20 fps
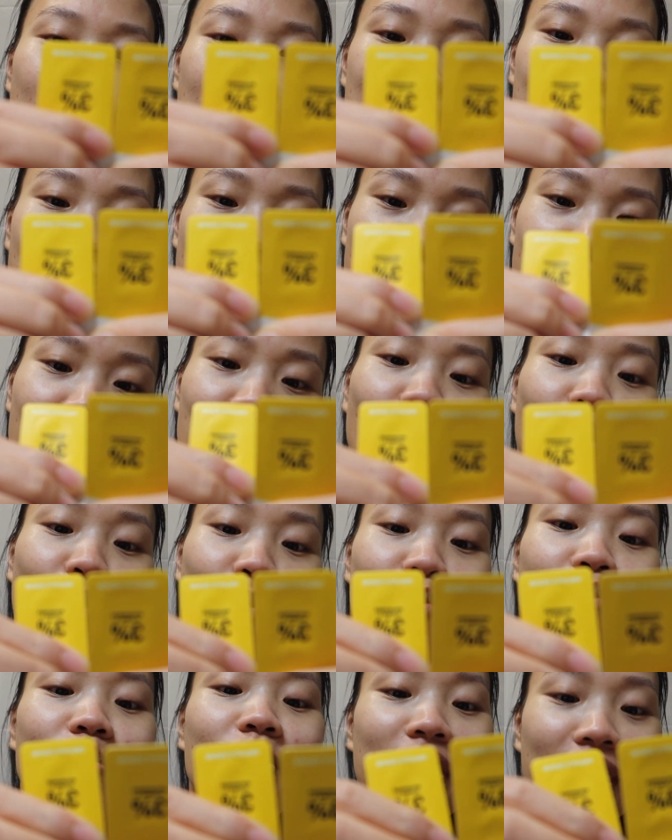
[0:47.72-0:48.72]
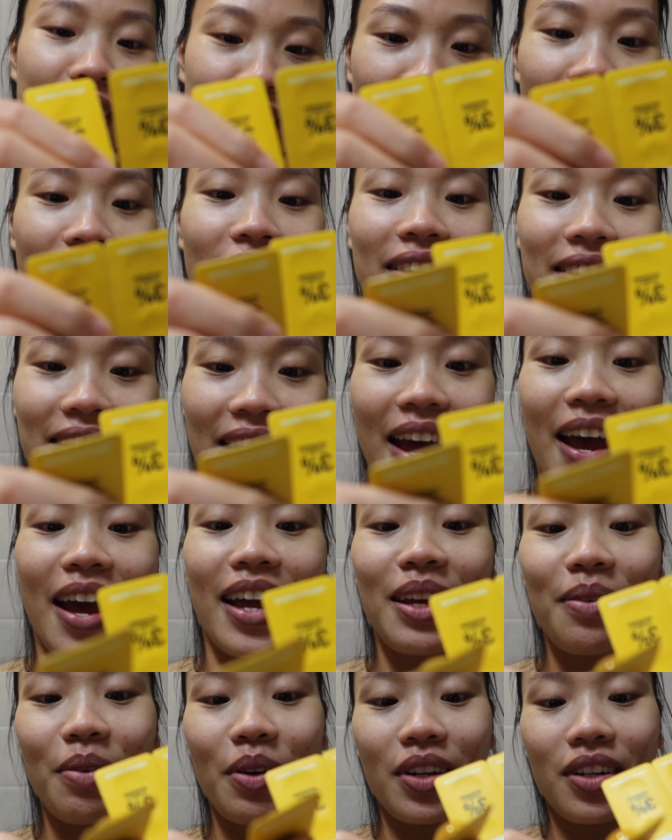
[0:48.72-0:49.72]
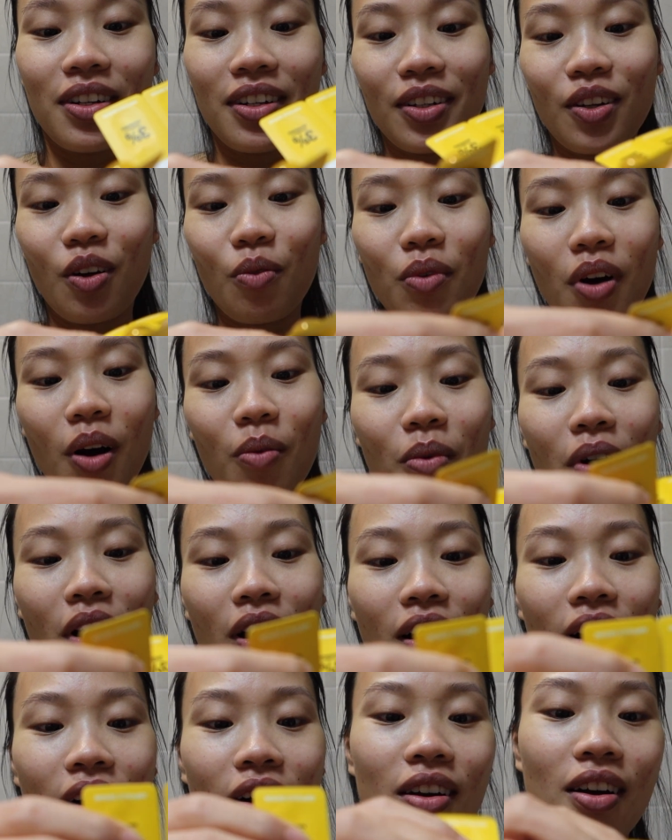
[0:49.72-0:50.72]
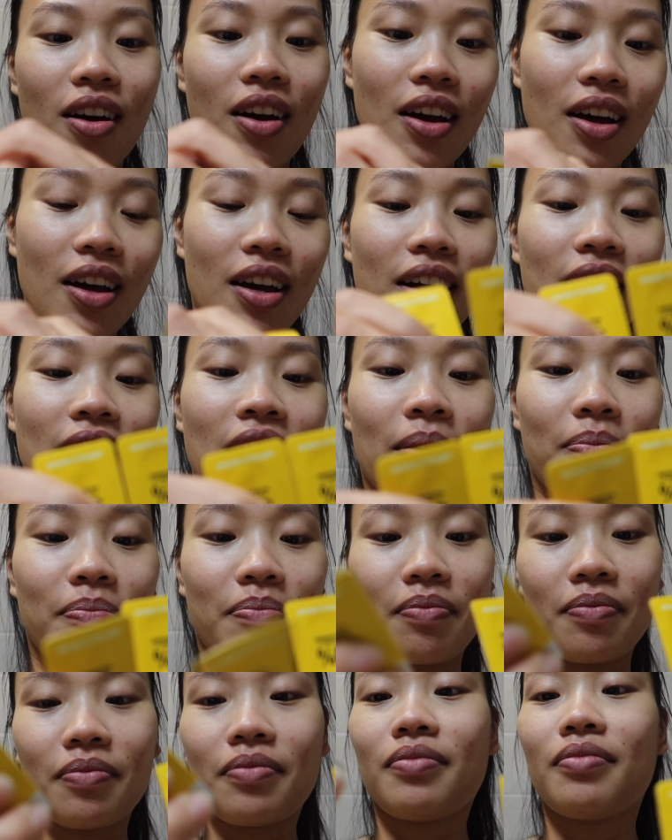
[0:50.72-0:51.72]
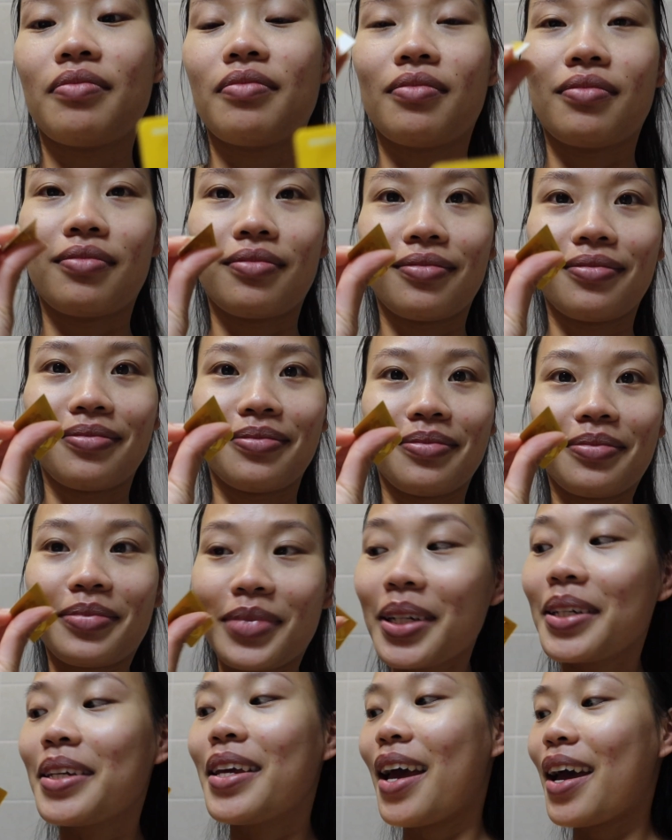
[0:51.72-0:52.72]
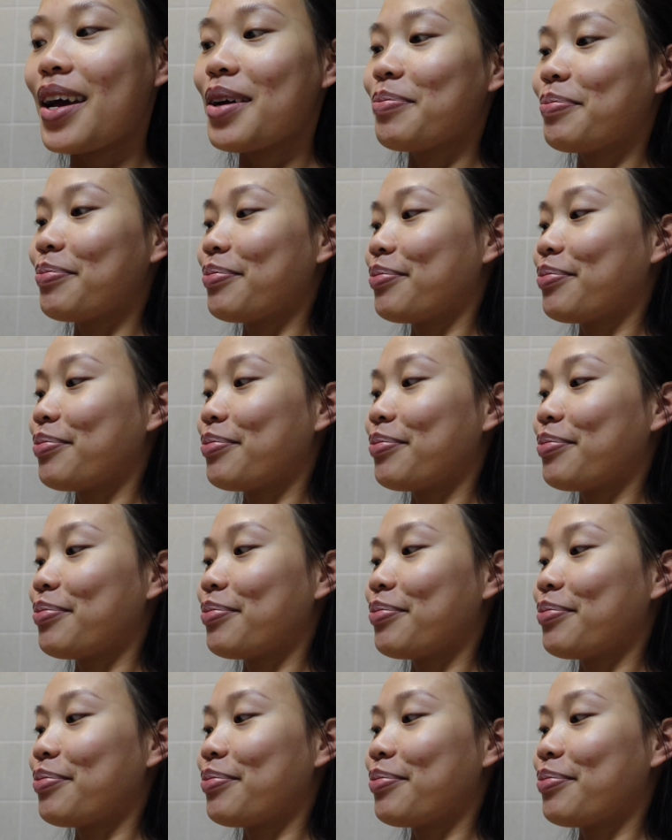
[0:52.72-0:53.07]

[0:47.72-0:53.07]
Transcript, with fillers: xé cũng hơi dễ nha mọi người cũng không khó gặp rất dễ